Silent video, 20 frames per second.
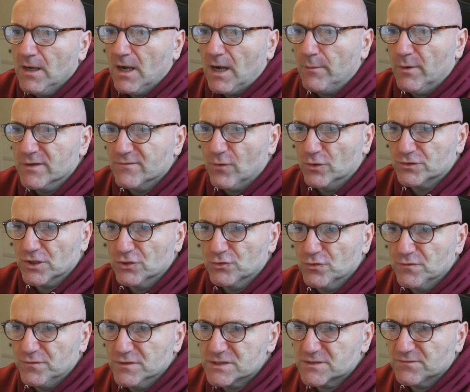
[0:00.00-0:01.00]
Aber ich wollte
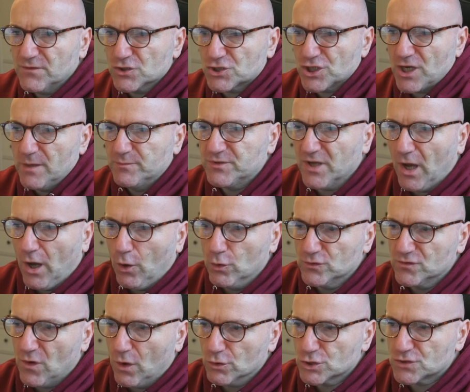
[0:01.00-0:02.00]
natürlich wissen, was schreibt der
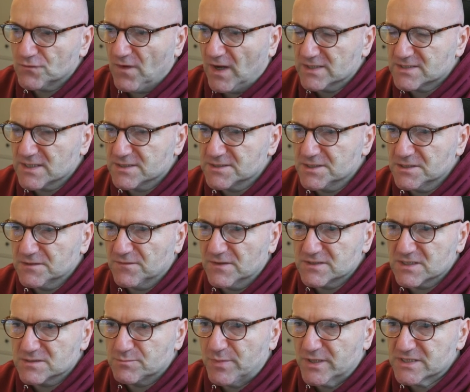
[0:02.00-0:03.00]
Autor aus schwarzer Sicht,
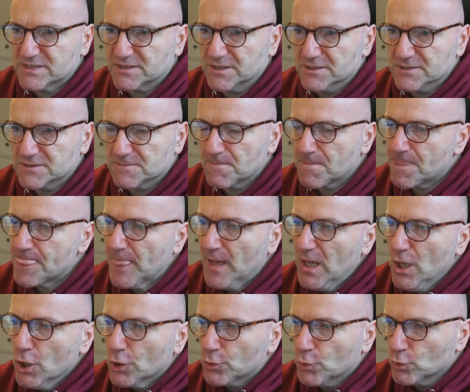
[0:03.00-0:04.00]
was das Beste ist.
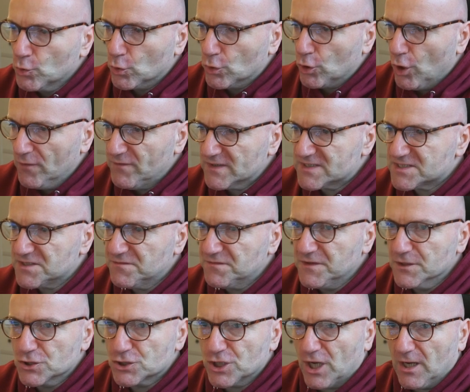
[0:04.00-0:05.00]
Nun gut, Läufer
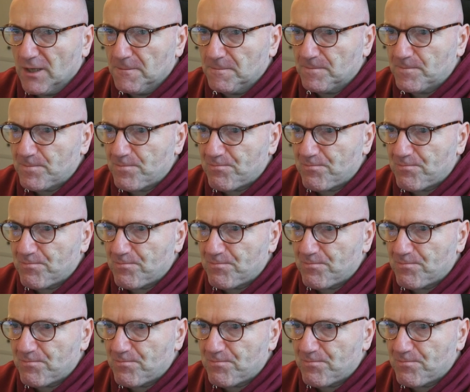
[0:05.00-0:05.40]
C4 Schach.